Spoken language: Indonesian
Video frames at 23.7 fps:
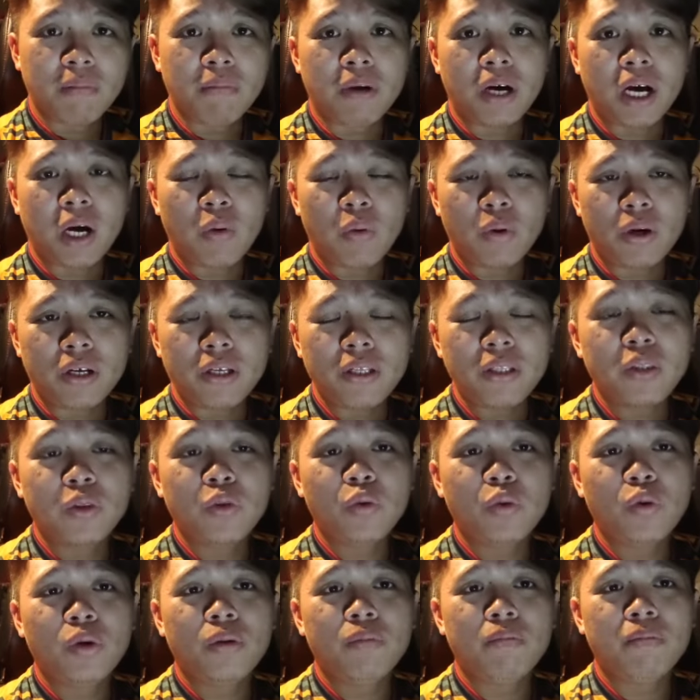bahwa
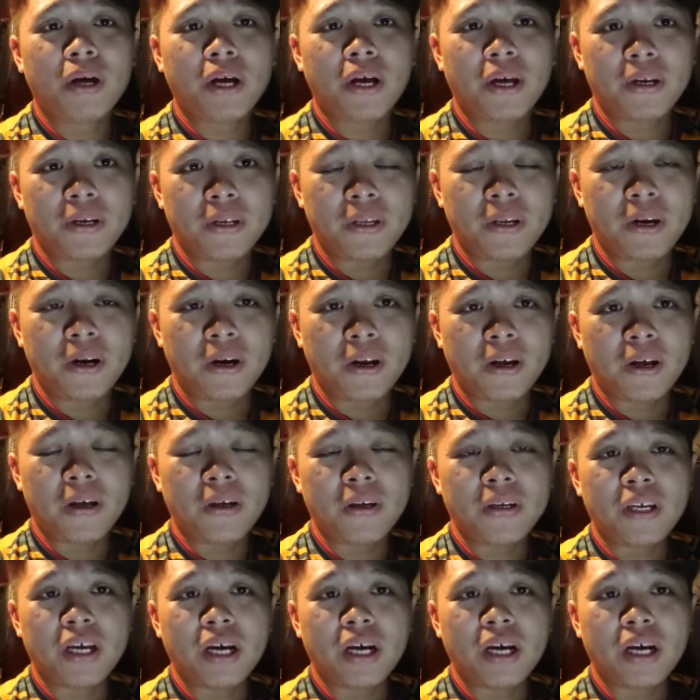Tun Mahathirlah